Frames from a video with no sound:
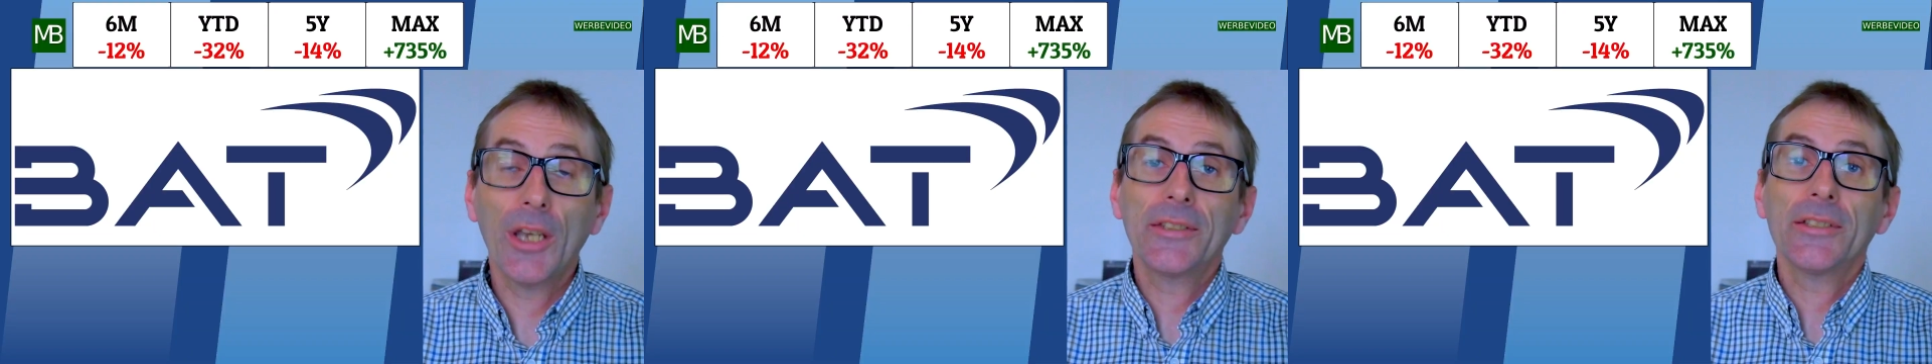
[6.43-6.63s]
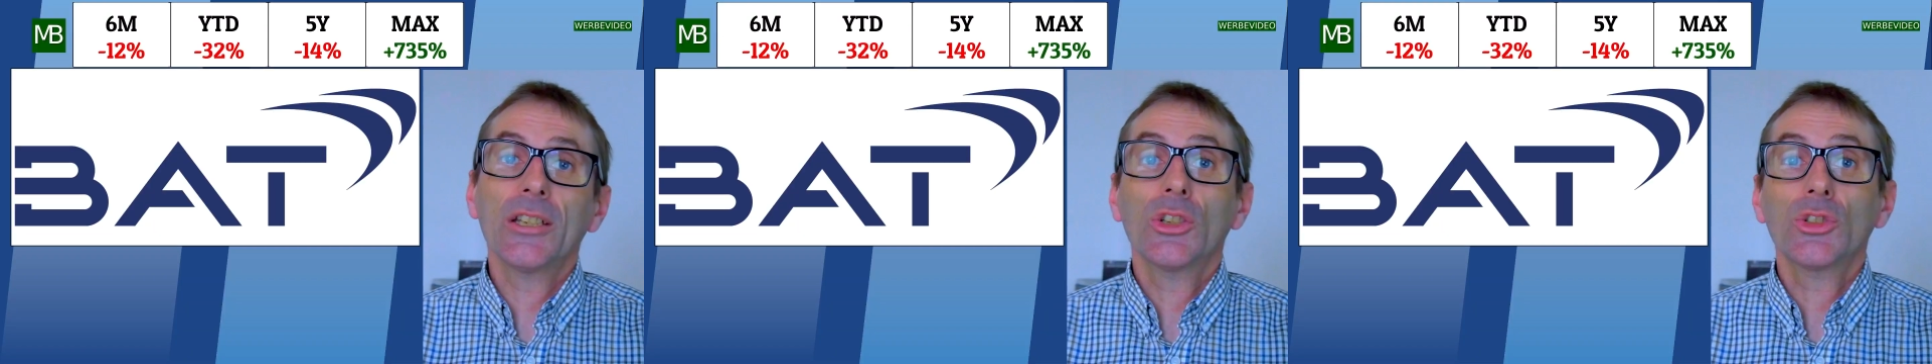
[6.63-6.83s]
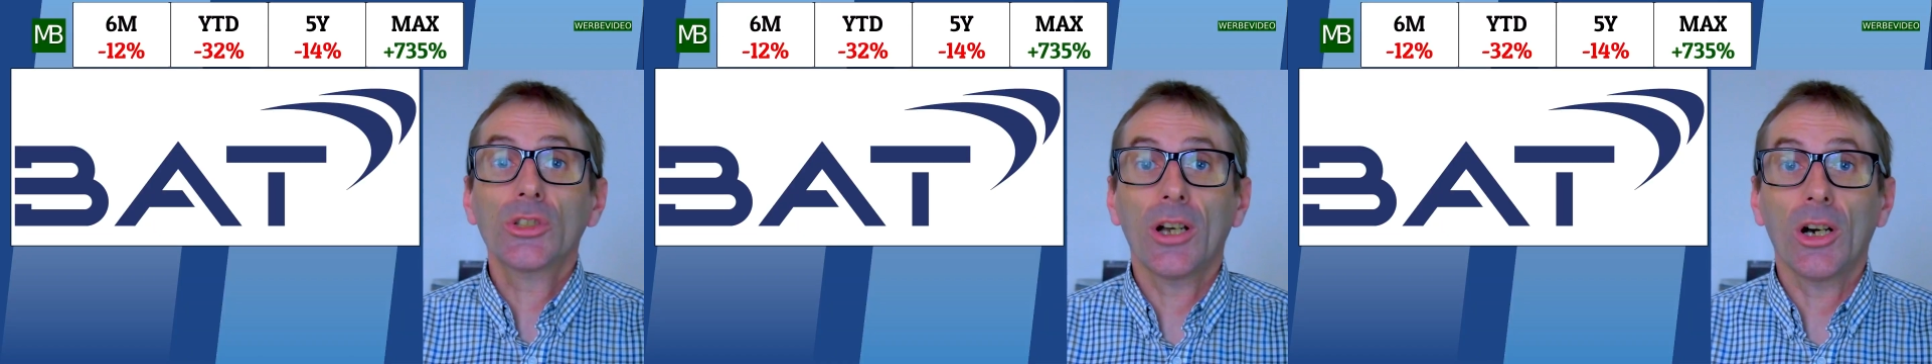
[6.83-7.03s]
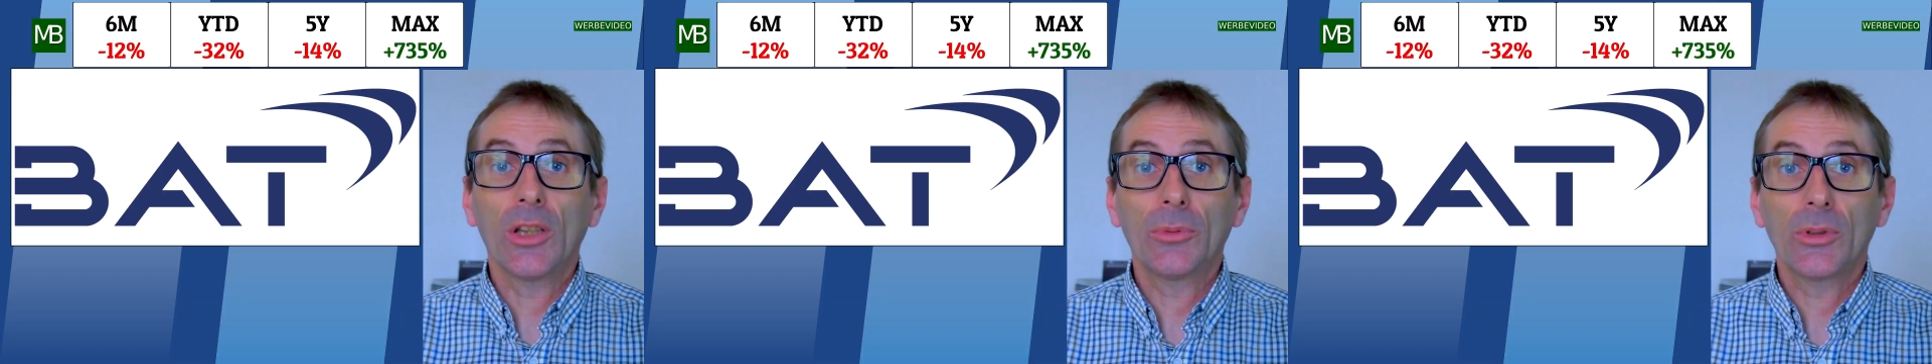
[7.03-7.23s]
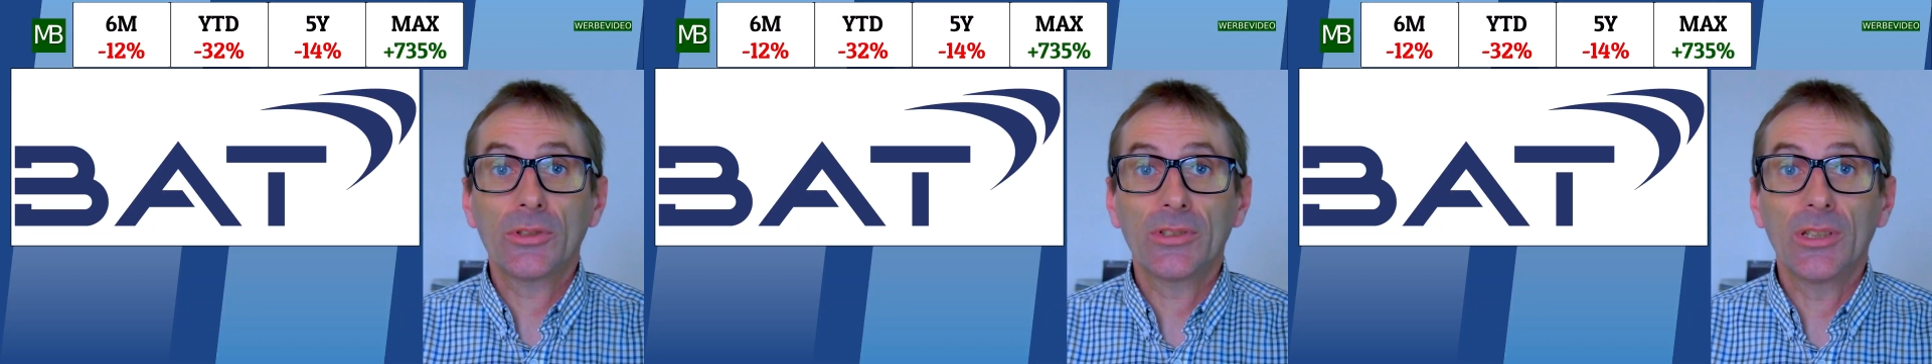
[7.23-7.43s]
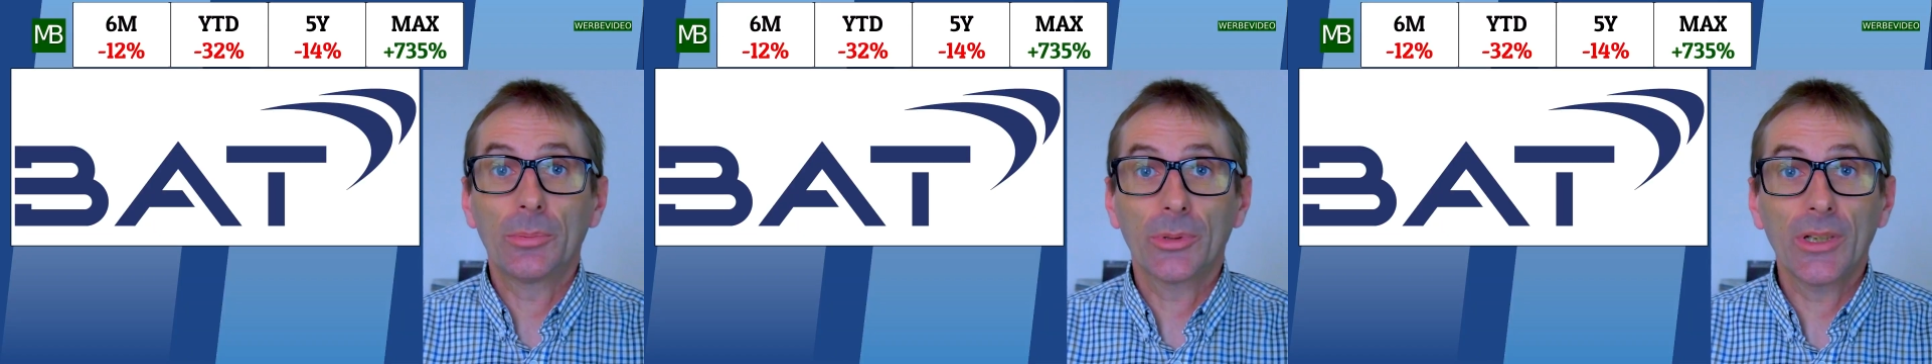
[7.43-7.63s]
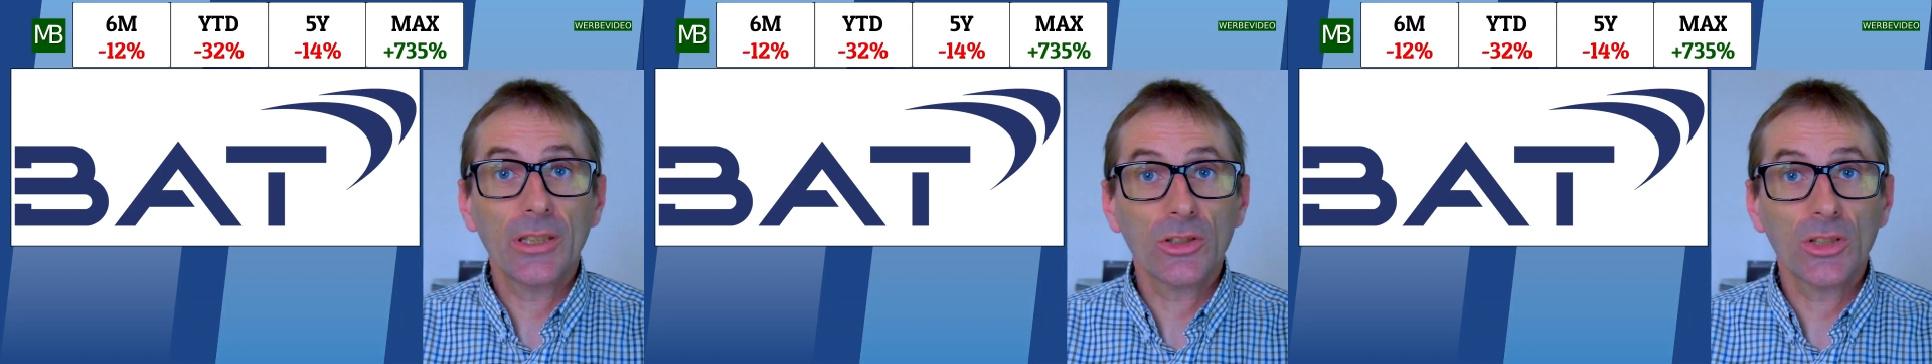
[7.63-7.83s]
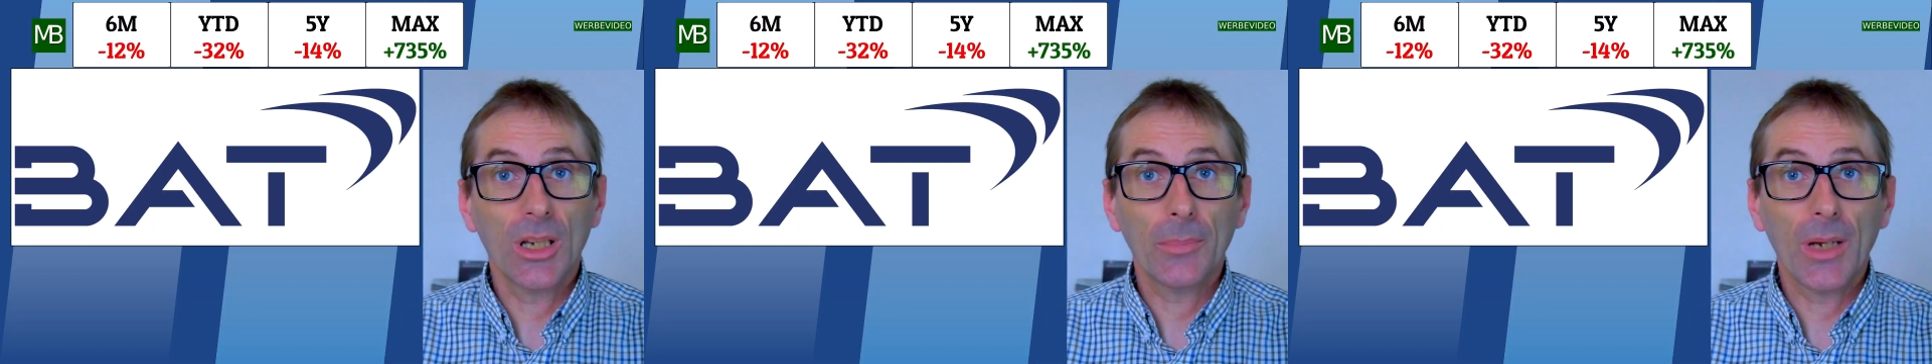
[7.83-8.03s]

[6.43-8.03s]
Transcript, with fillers: Heute schauen wir uns die British